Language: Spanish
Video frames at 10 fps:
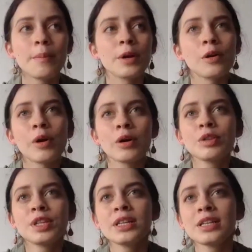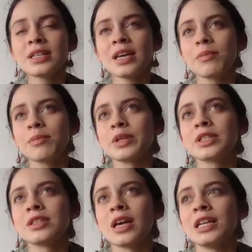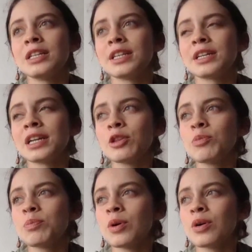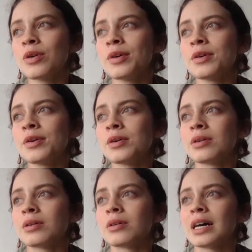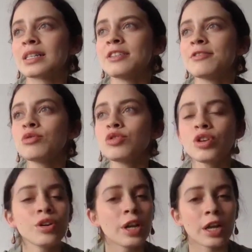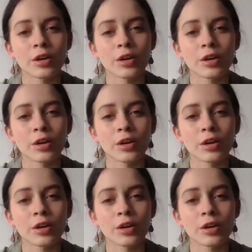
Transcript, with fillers: Pero luego entiendes que pues el Internet un poco así funciona,